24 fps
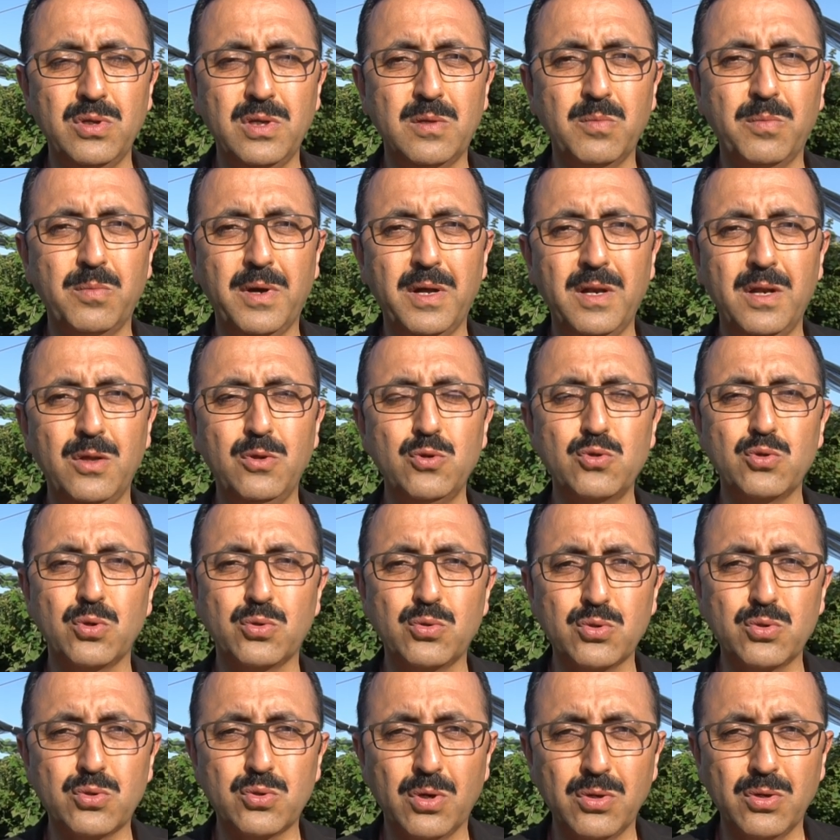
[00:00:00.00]
itibariyle
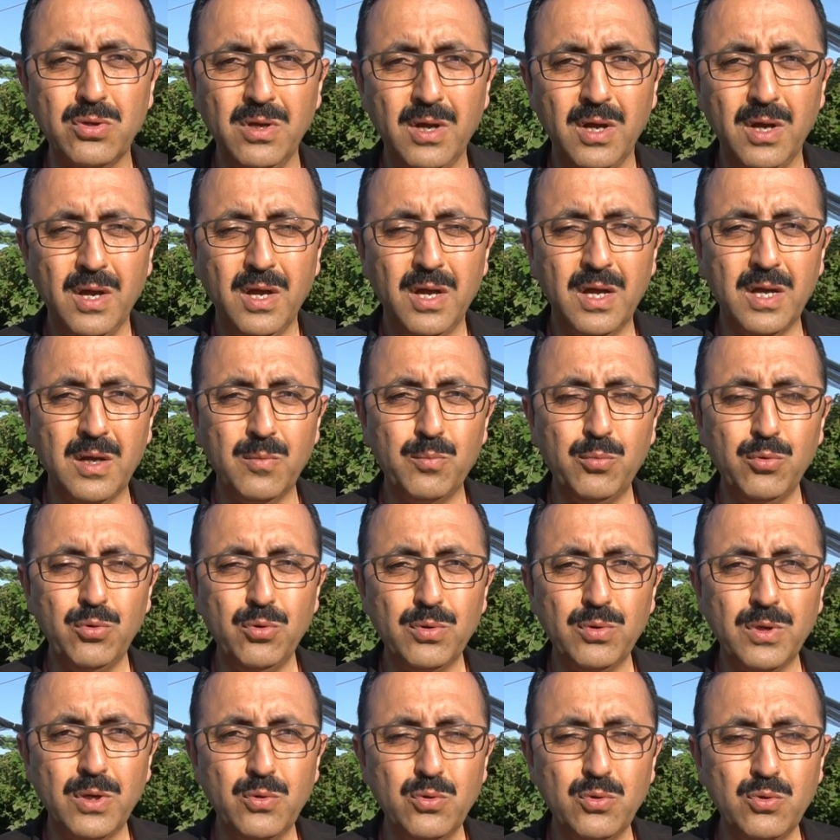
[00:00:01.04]
130 ton, bu
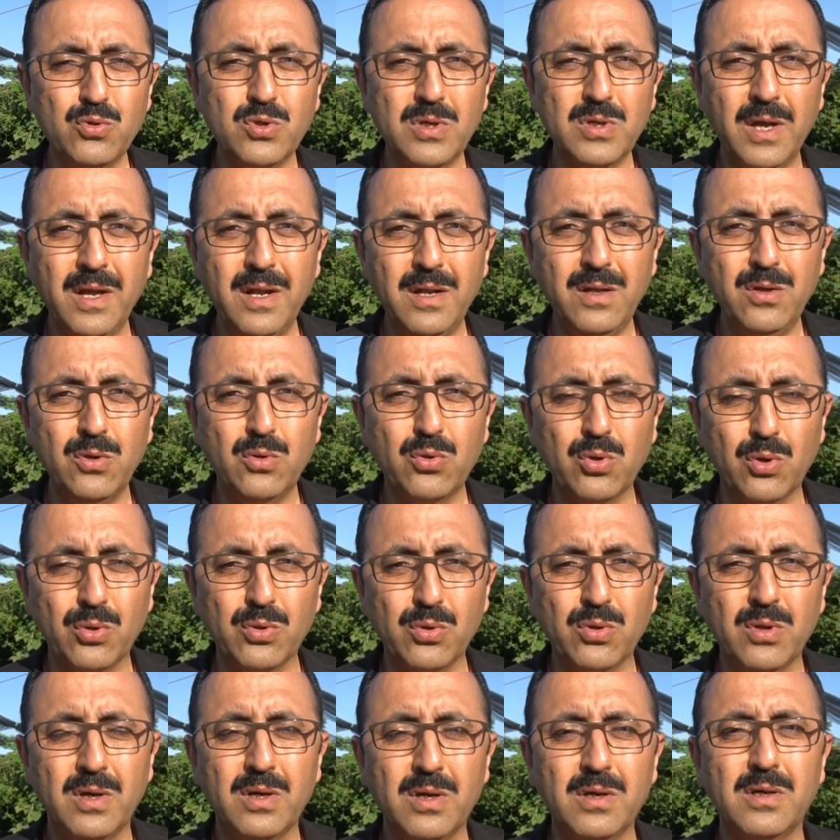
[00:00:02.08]
yılda 150
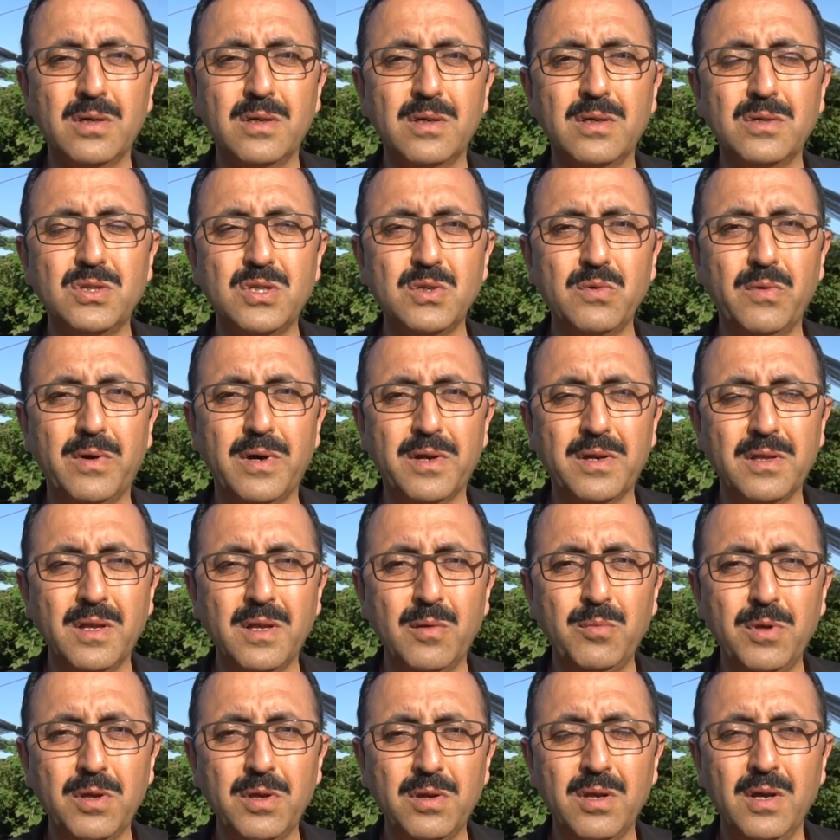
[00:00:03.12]
ton
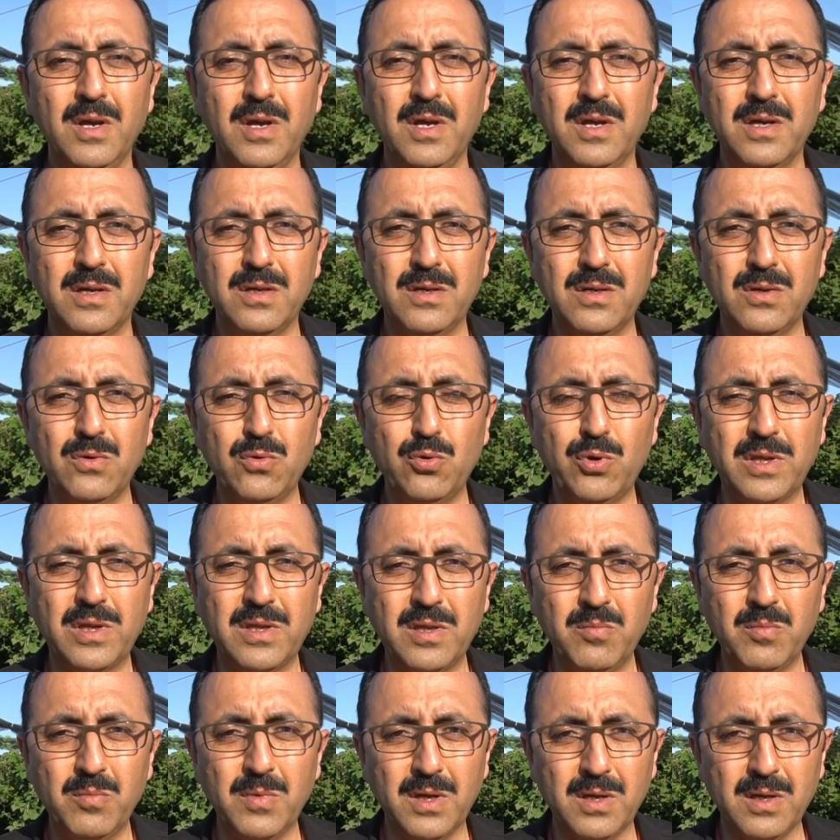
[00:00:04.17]
civarında bir
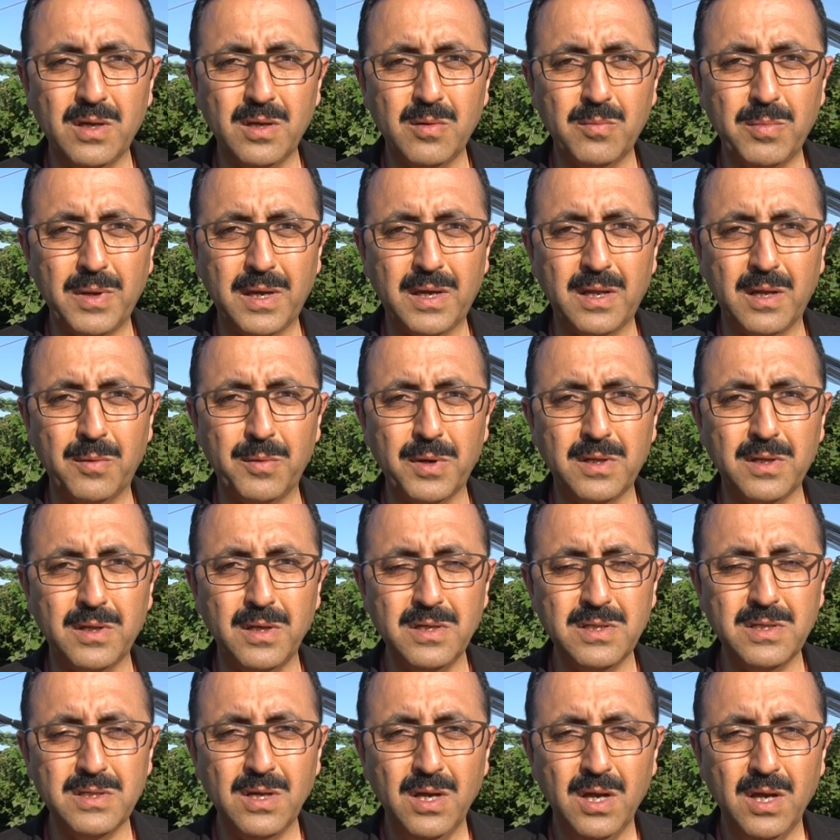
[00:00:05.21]
üretim
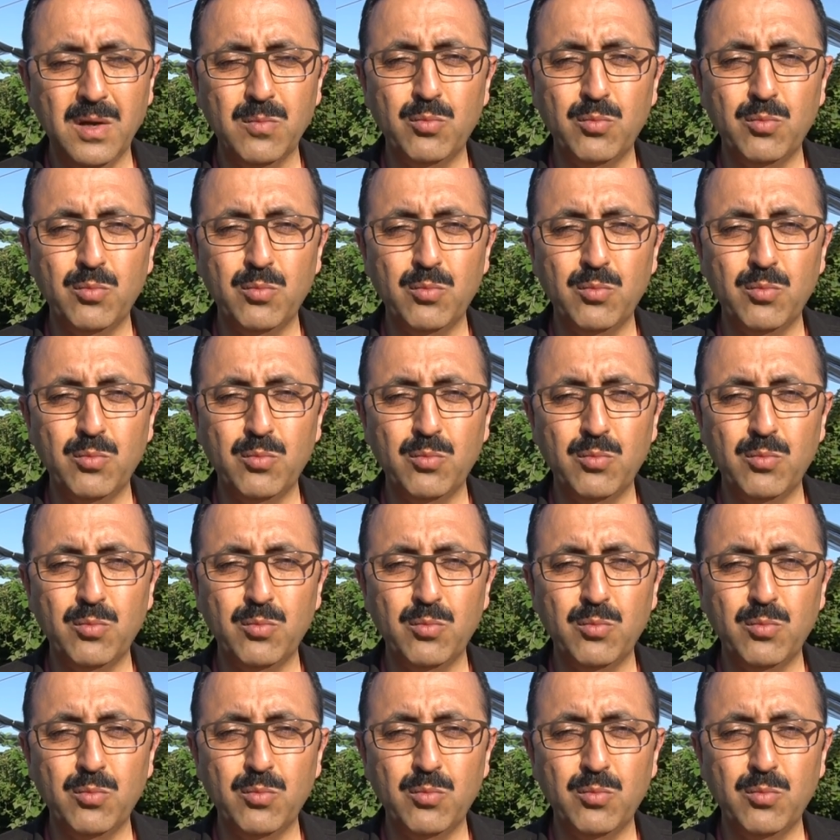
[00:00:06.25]
beklemekteyiz.